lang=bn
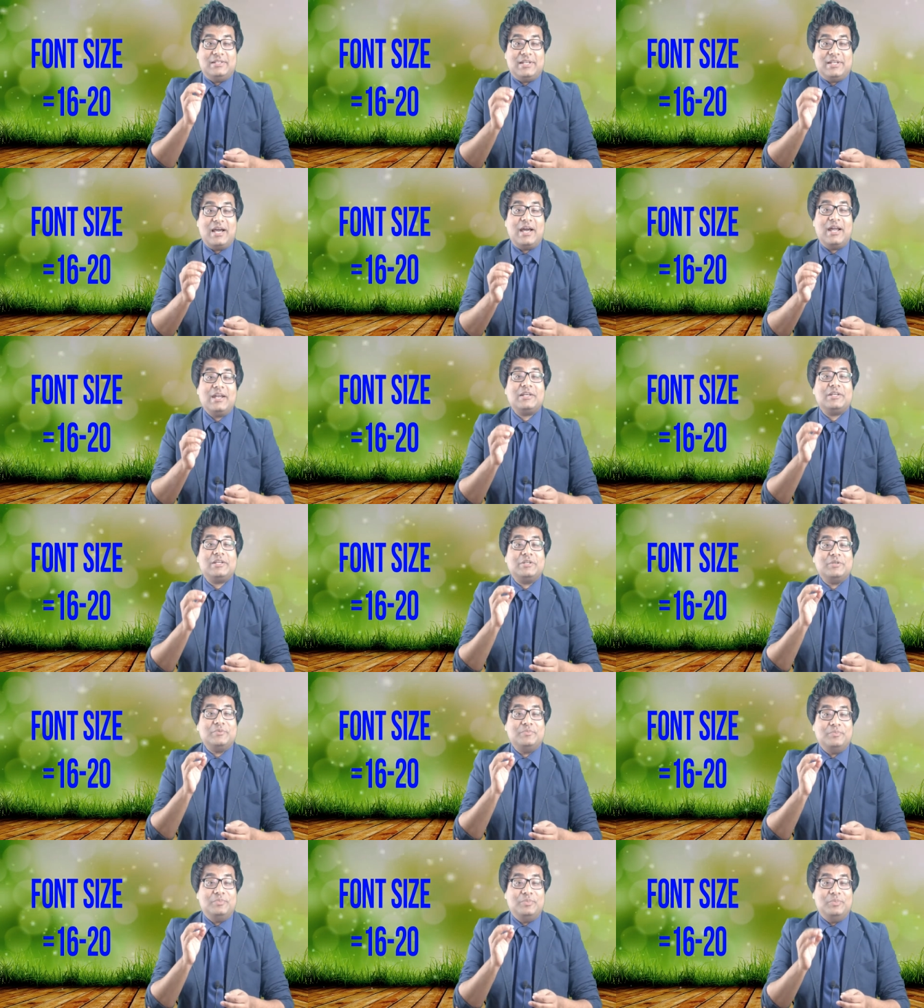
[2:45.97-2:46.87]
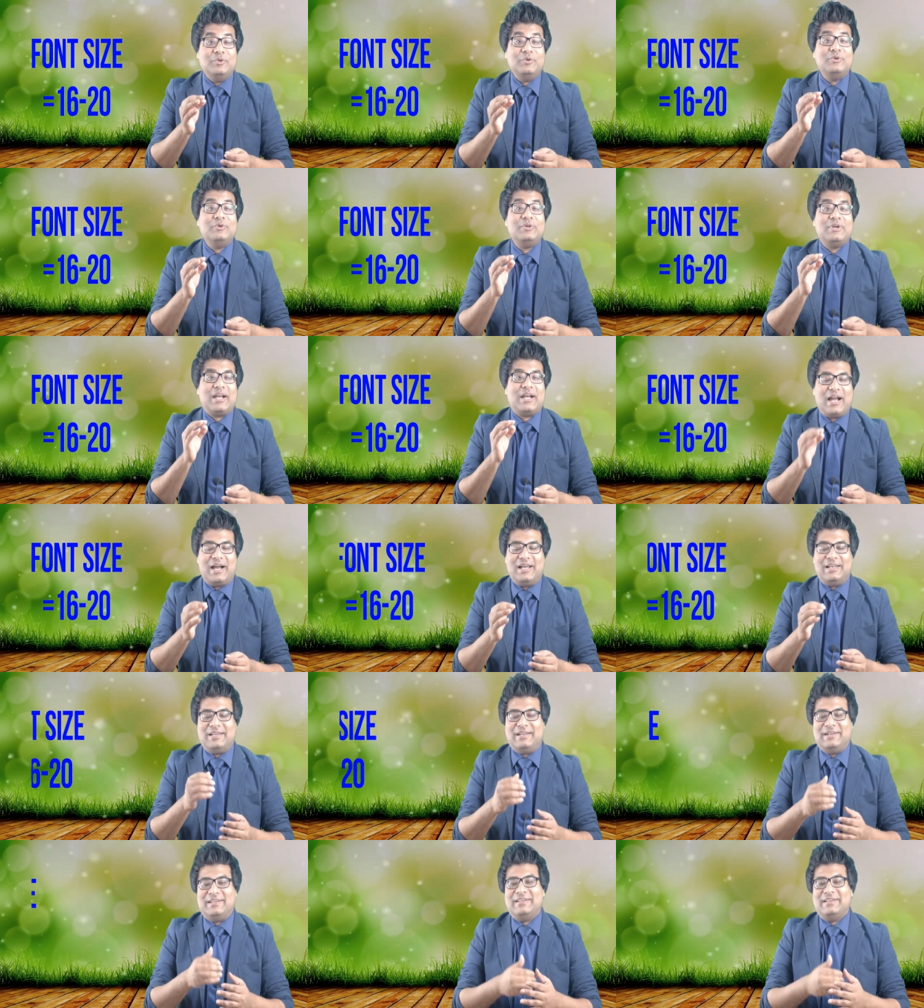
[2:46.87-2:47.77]
ডার্ক ব্লু
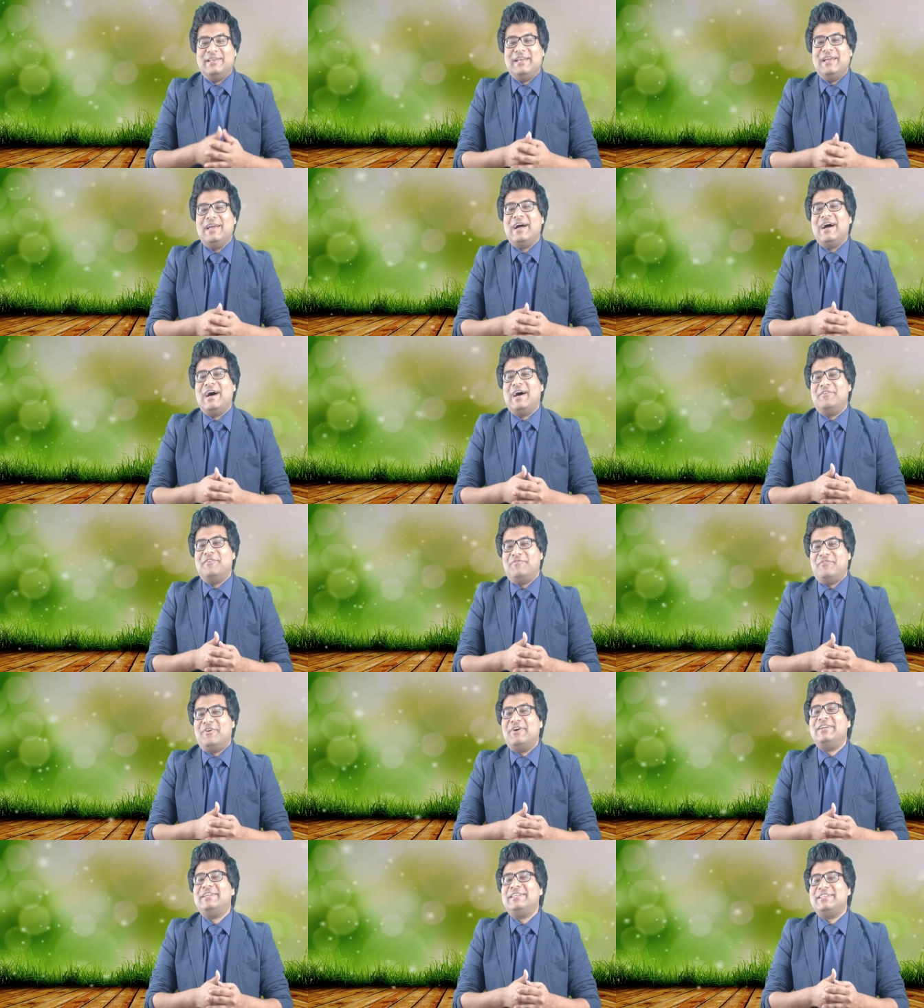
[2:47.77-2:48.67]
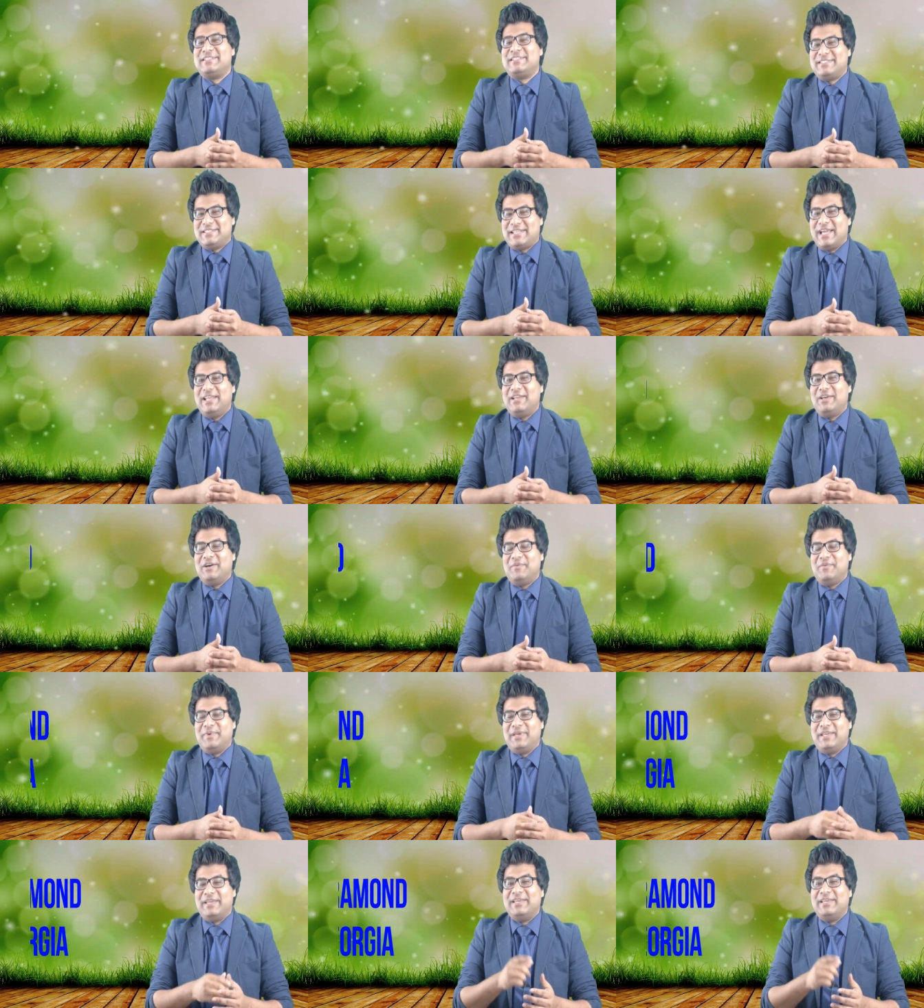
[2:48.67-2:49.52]
কালার আর ফন্টের স্টাইল হবে